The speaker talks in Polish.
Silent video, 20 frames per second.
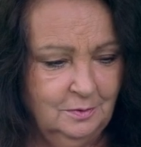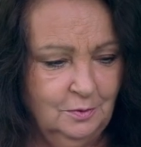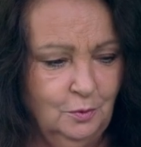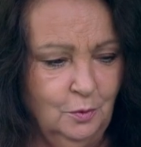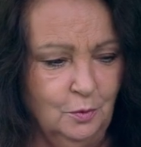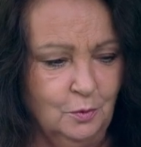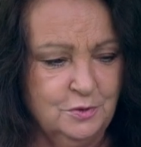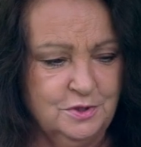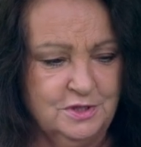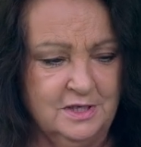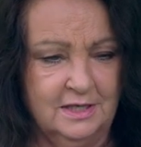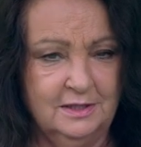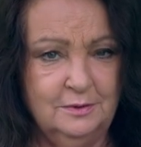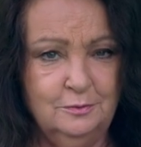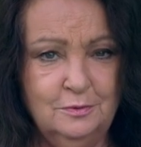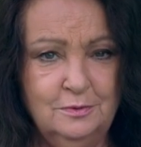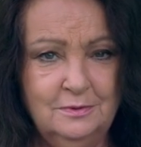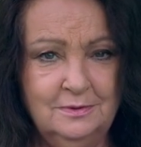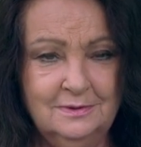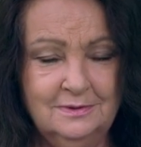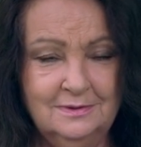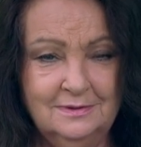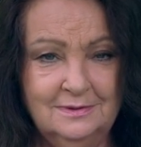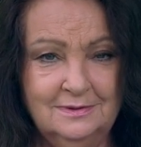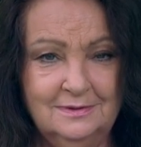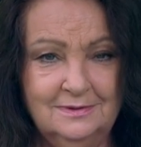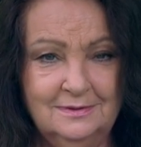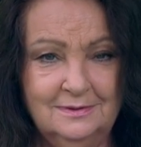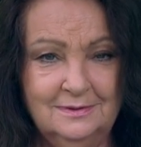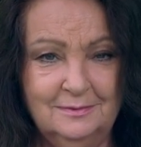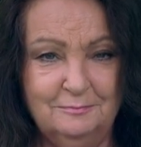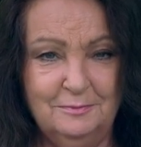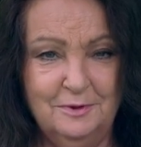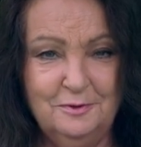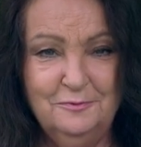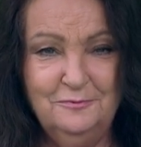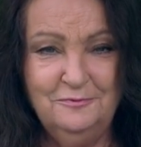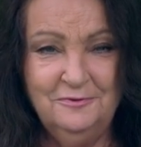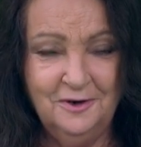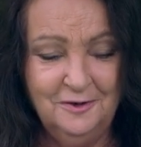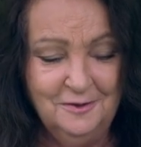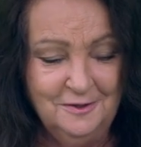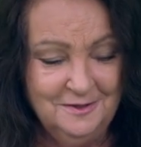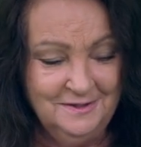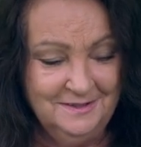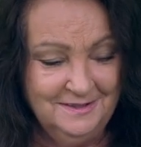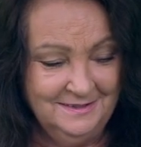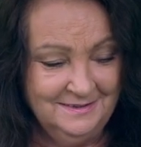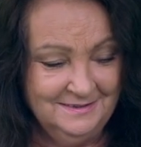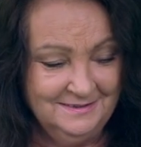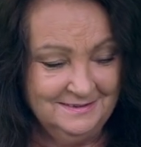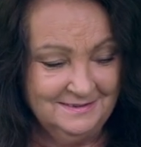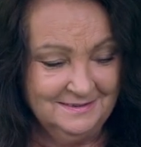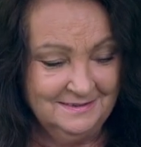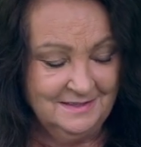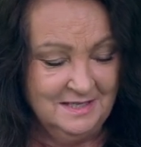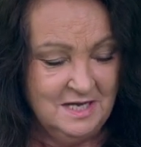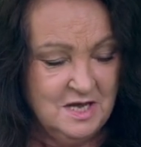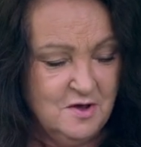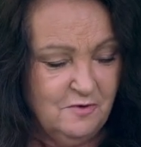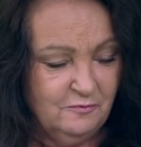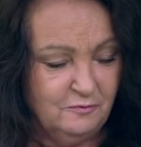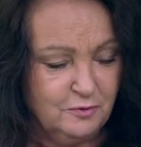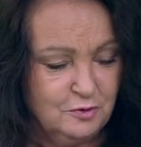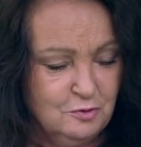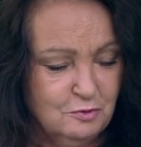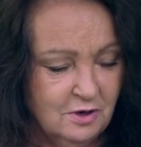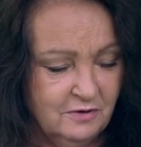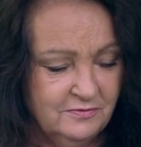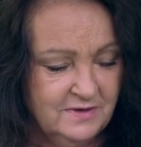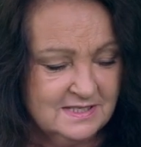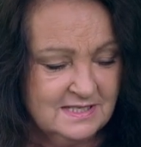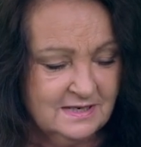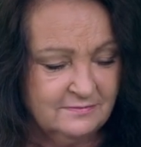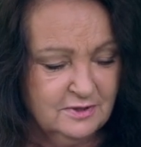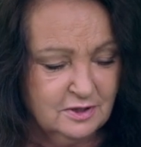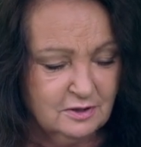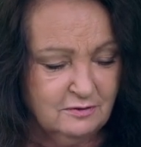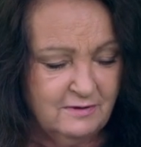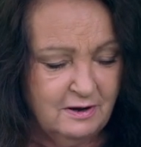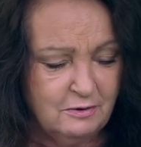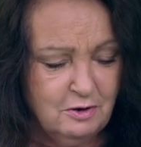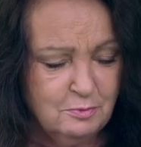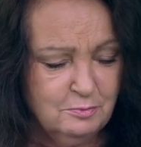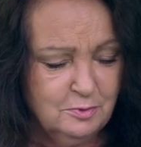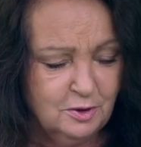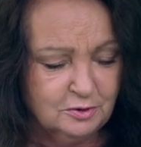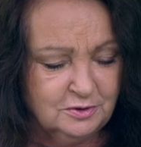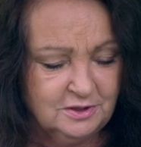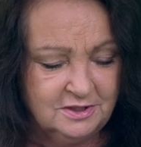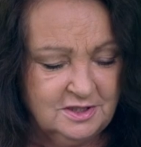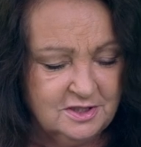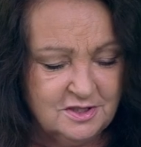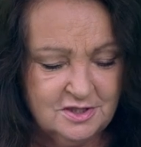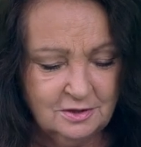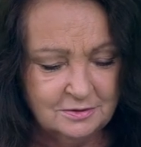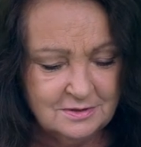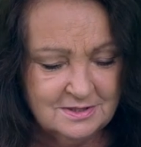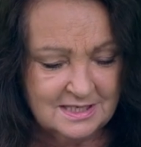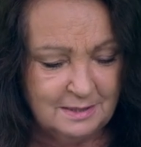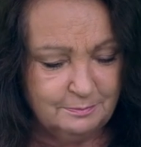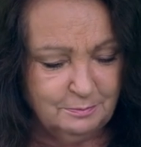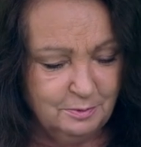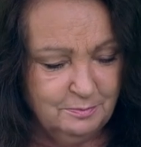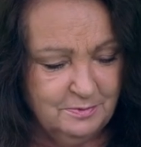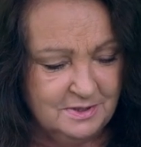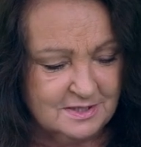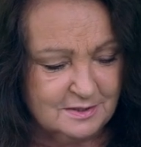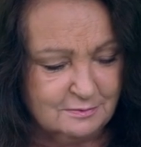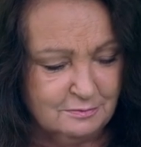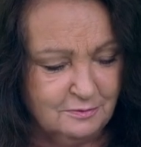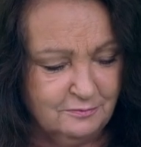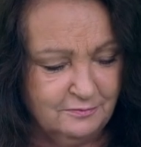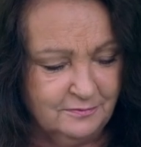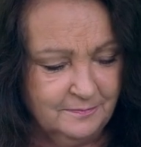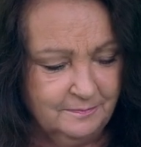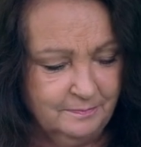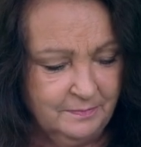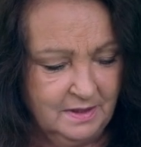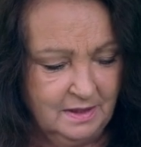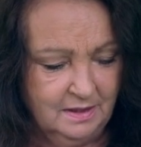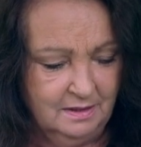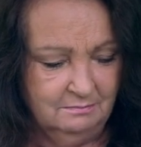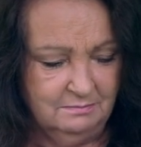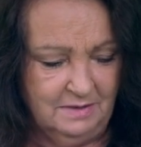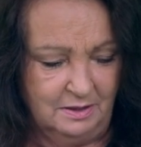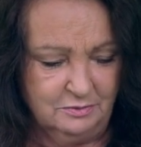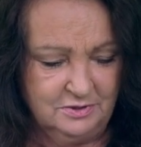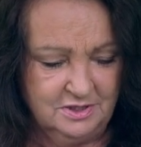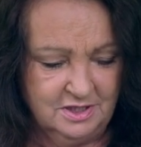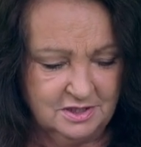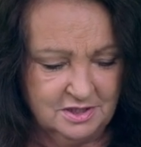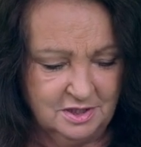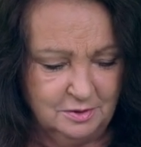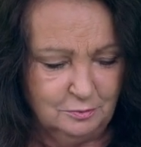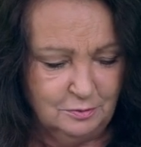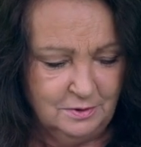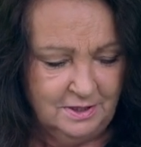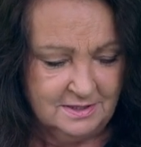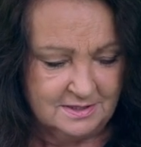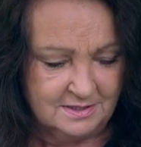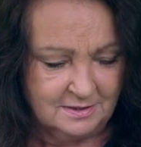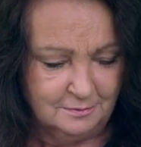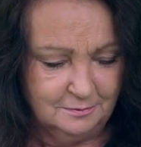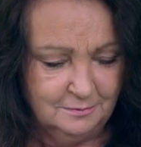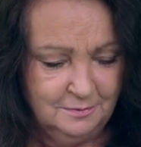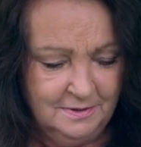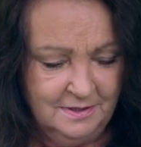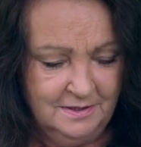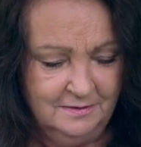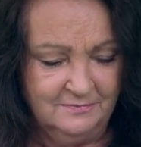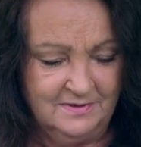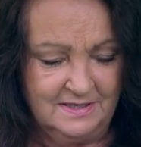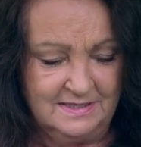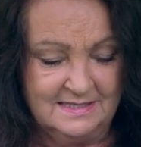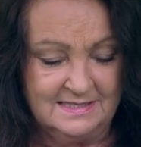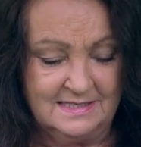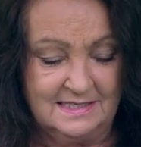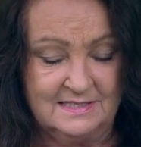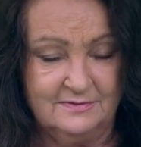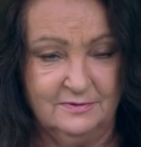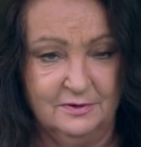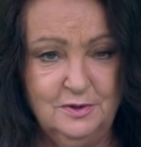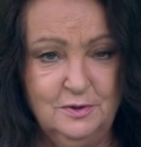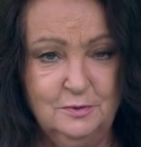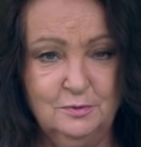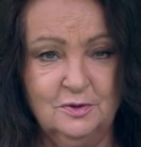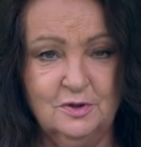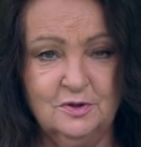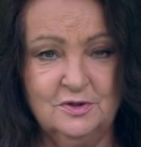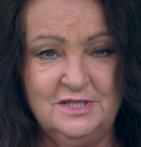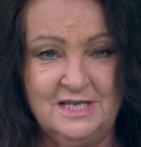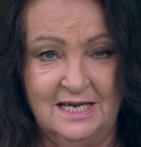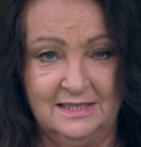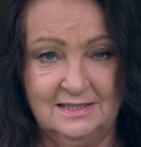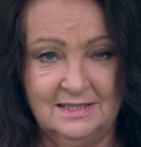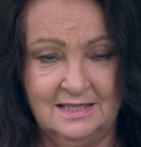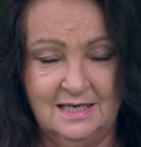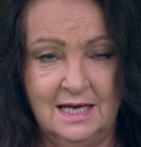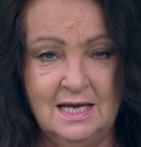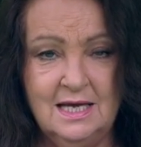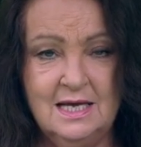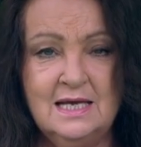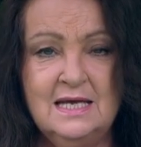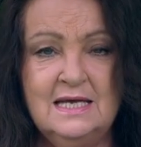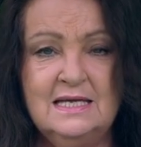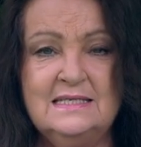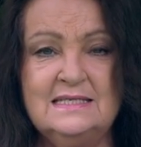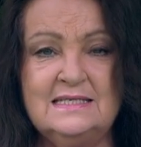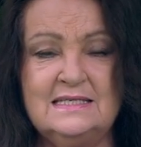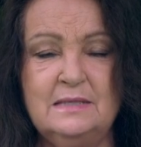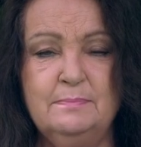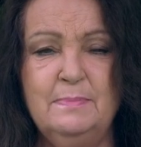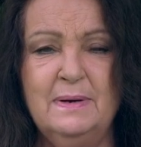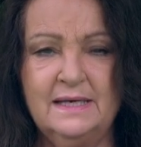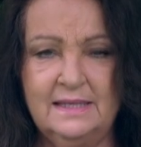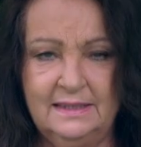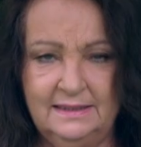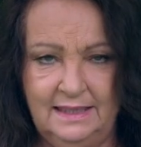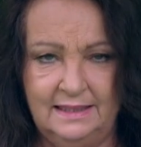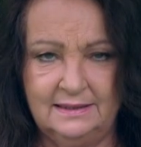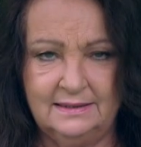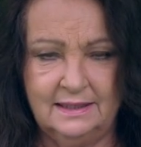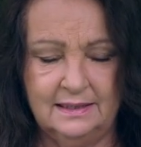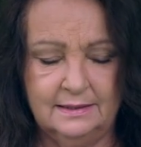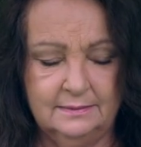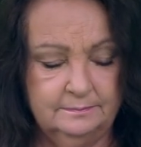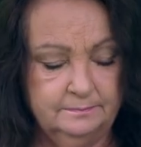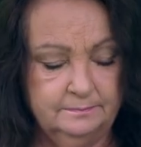Usiadł. Był wolny. W głowie zawirowało mu od tysiąca pomysłów. Bał się, że ulecą, więc zadzwonił do dziadka Cyberneta